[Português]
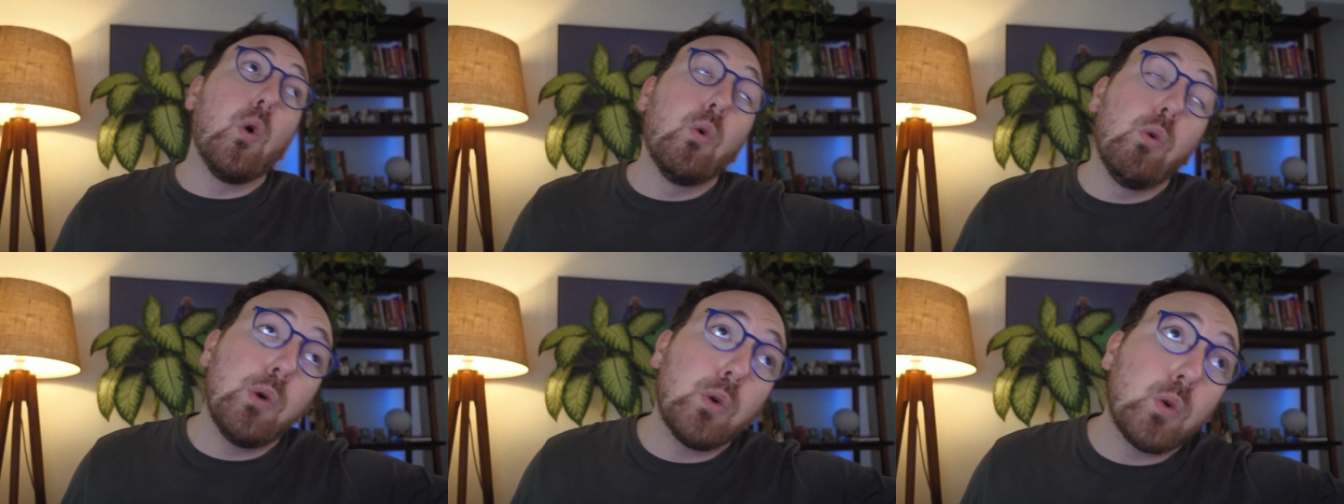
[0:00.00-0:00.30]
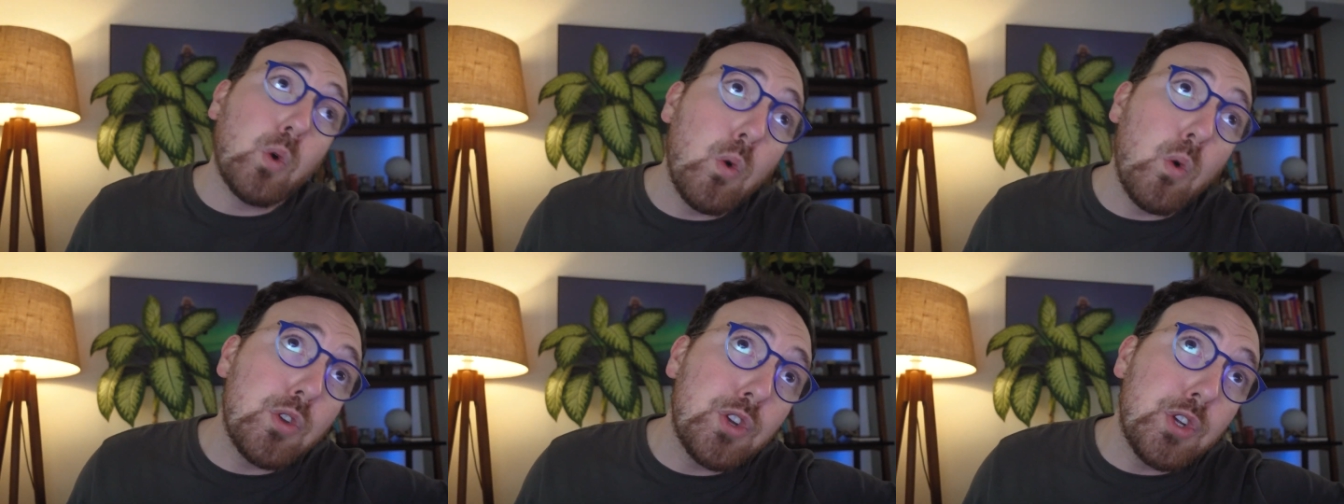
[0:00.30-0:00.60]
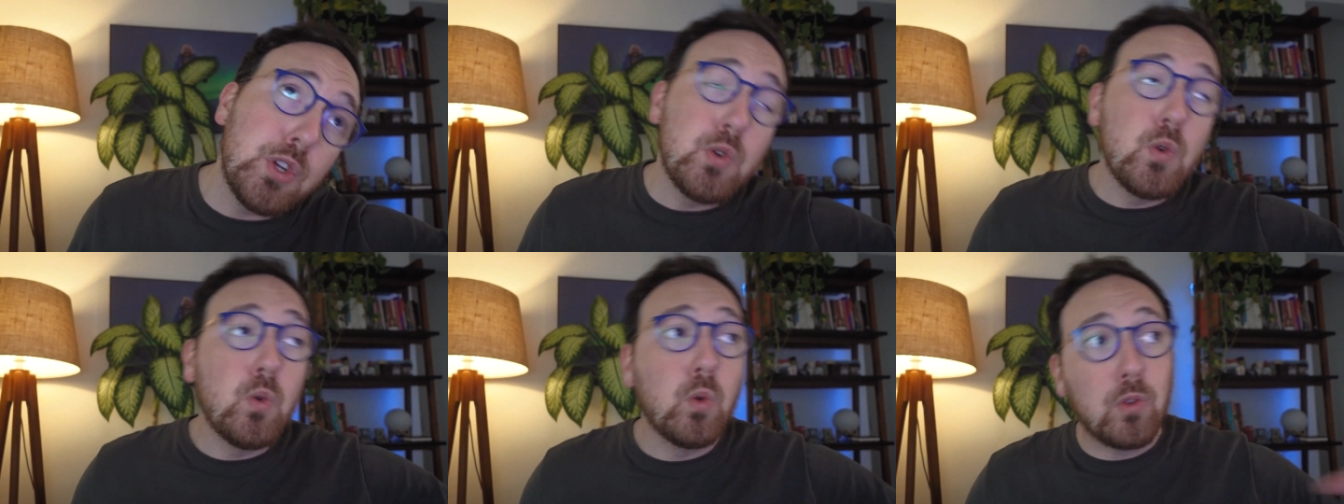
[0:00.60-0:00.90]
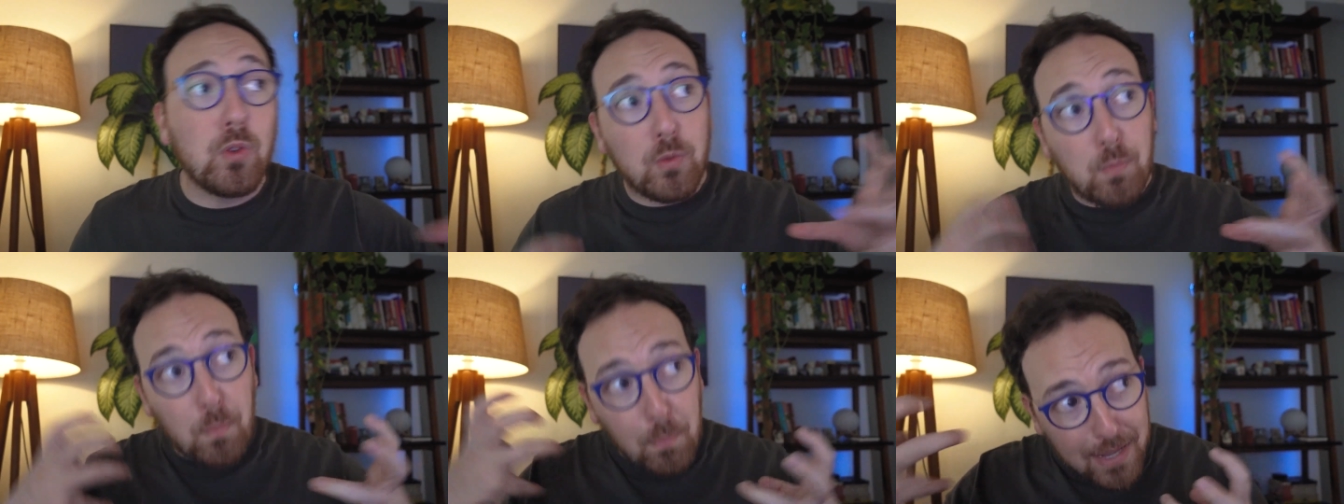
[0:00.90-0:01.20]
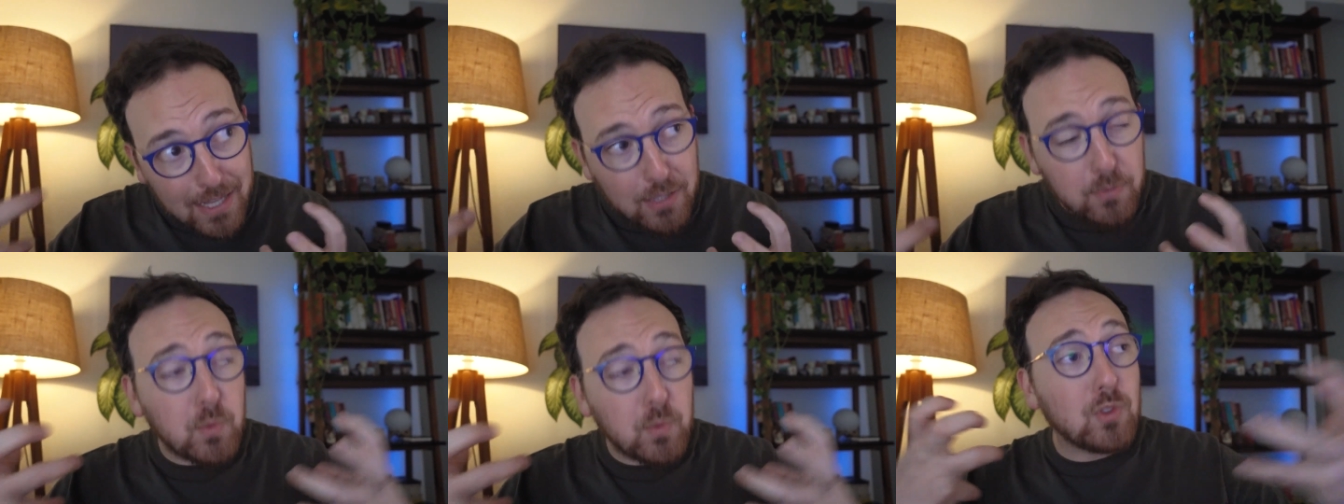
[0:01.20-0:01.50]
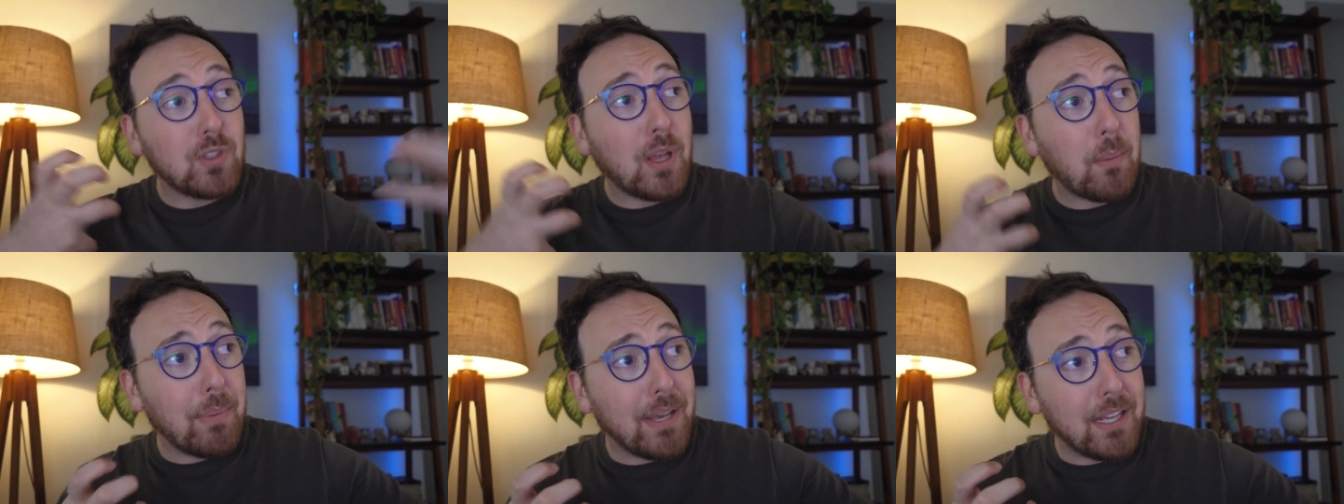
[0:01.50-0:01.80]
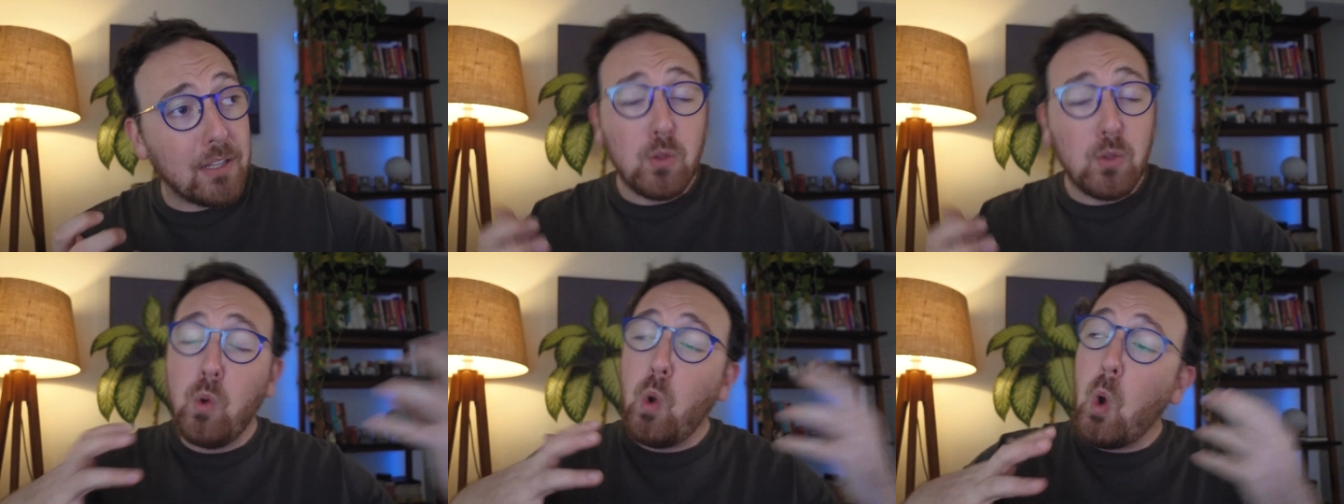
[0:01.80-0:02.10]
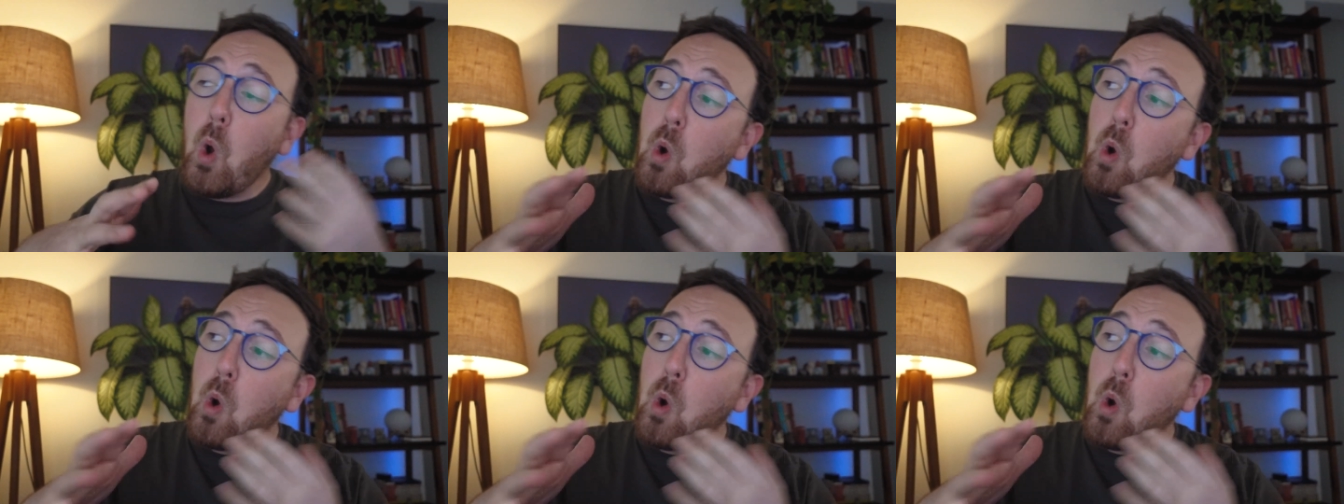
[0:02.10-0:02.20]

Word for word: ou eu continuo mesmo sabendo,